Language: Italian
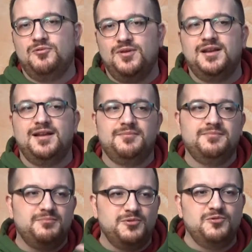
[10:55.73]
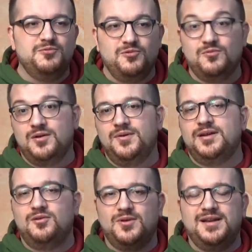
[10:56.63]
quelle più lunghe,
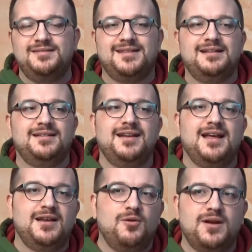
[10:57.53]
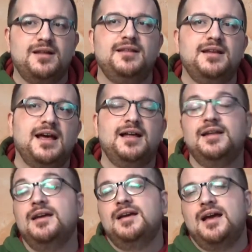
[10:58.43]
quindi quelli trentennali e
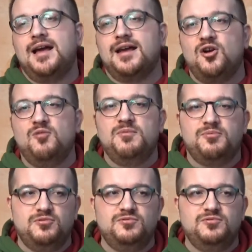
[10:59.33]
quarantennali, anche come